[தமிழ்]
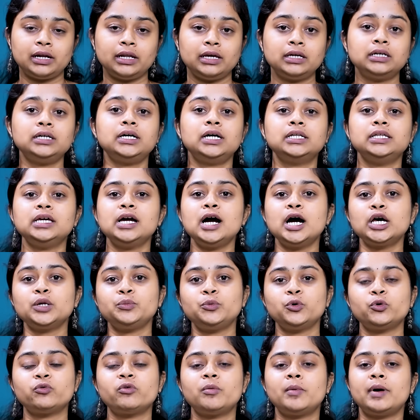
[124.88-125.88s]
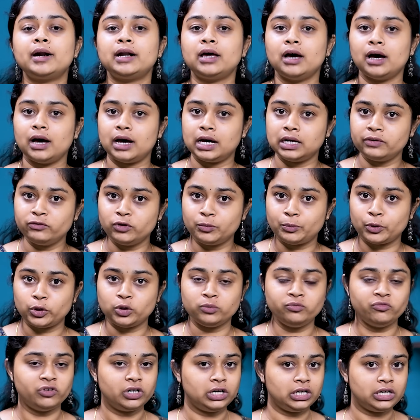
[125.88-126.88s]
அன்னைக்கு அதிகாரப்பூர்வமான
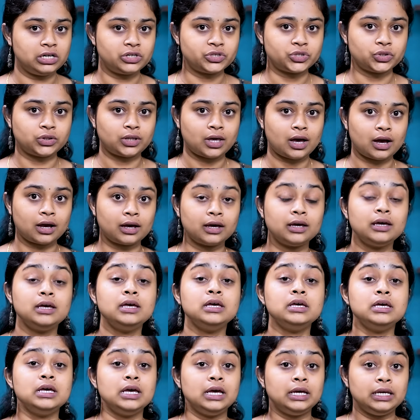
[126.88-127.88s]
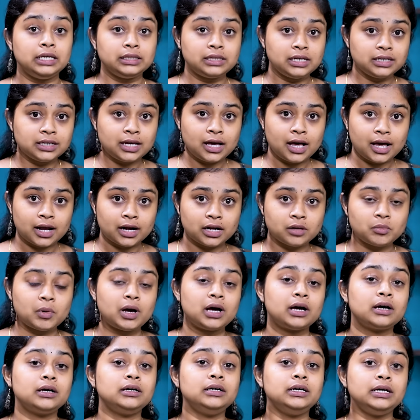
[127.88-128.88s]
அறிவிப்பையும் வெளியிட்டிருந்தாங்க இதன்
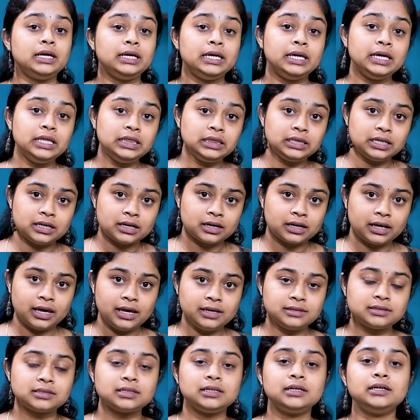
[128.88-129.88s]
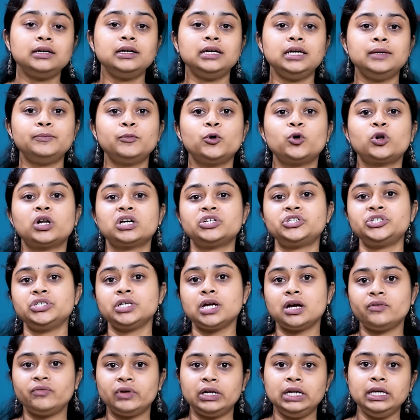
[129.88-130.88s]
காரணமாக இந்த ரேஸில் இப்போ
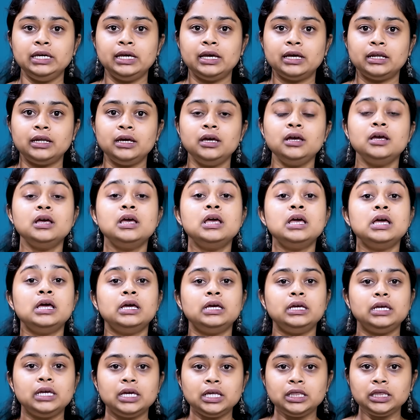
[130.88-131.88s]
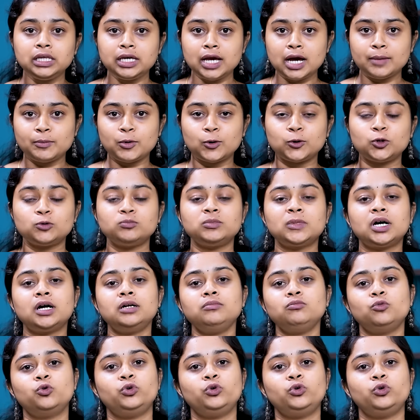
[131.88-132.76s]
ரஷ்யா வெளியேறி இந்தியா மட்டும்தான்